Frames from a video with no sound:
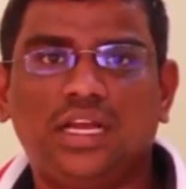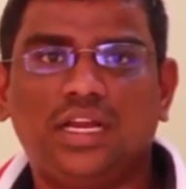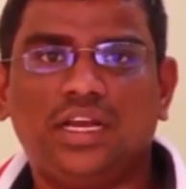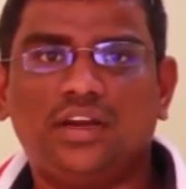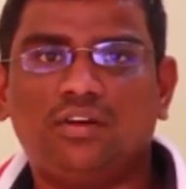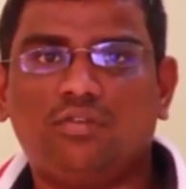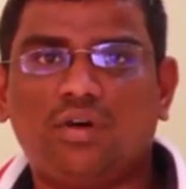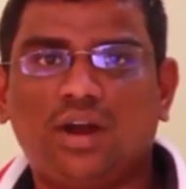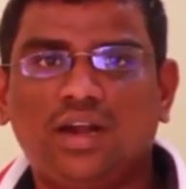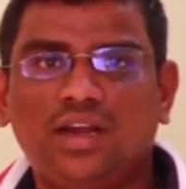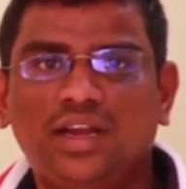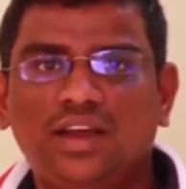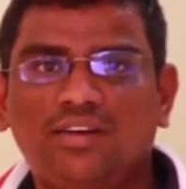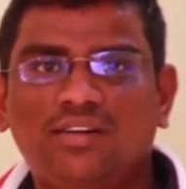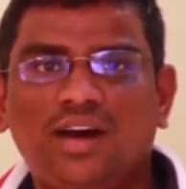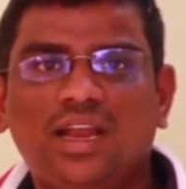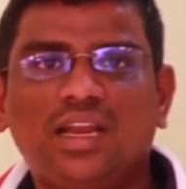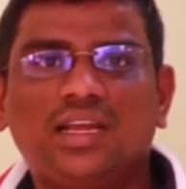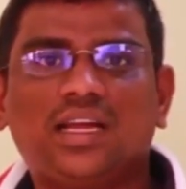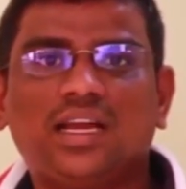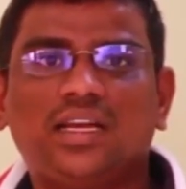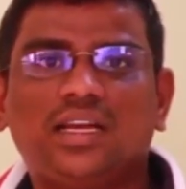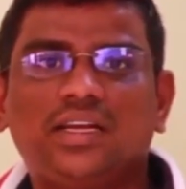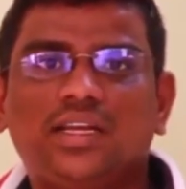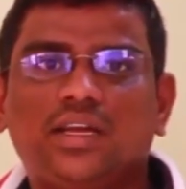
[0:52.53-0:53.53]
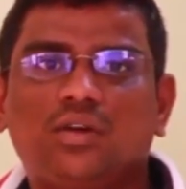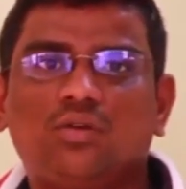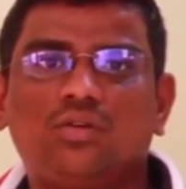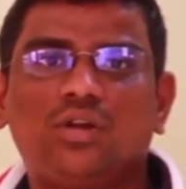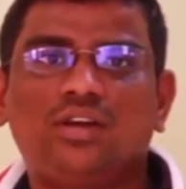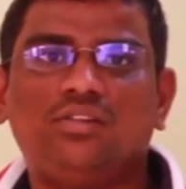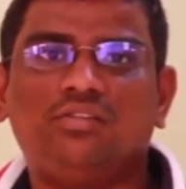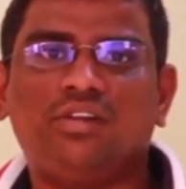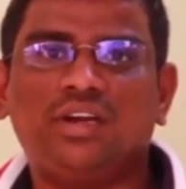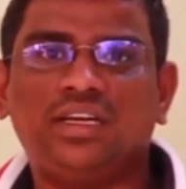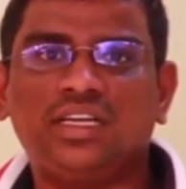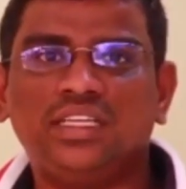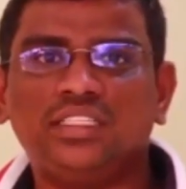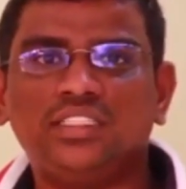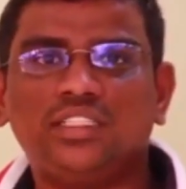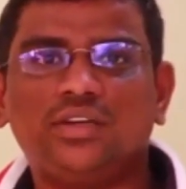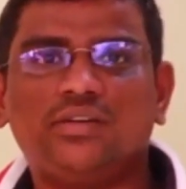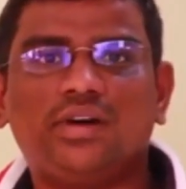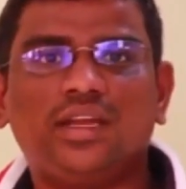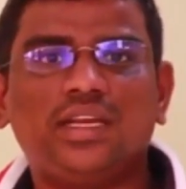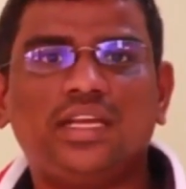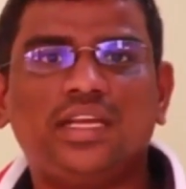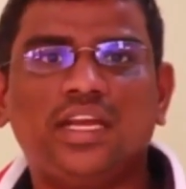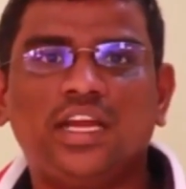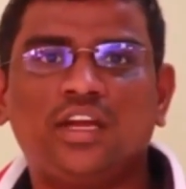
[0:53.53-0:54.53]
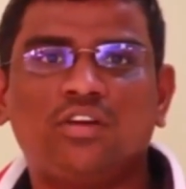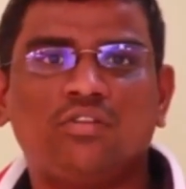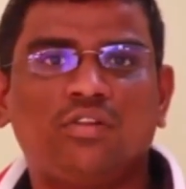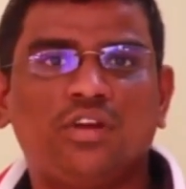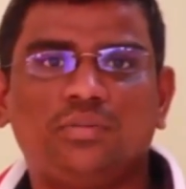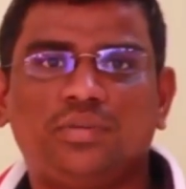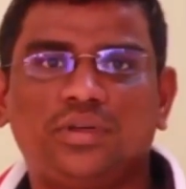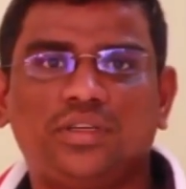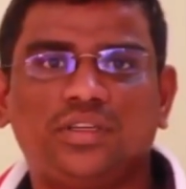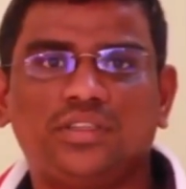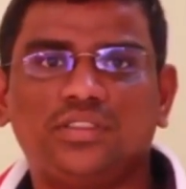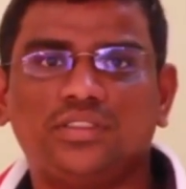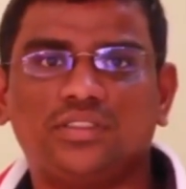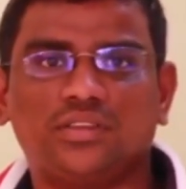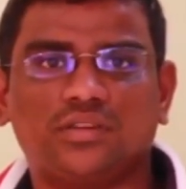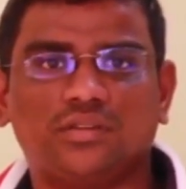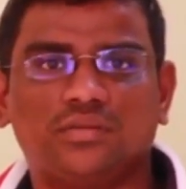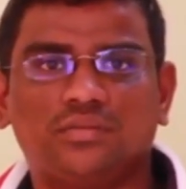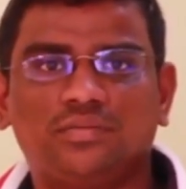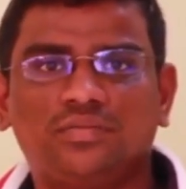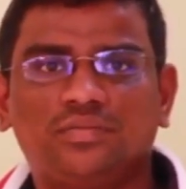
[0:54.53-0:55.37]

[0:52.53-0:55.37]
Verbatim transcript: ఇక్కడ వండే వాళ్ళకంటే కూడా వడ్డించే వాళ్ళే ఎక్కువైపోయారు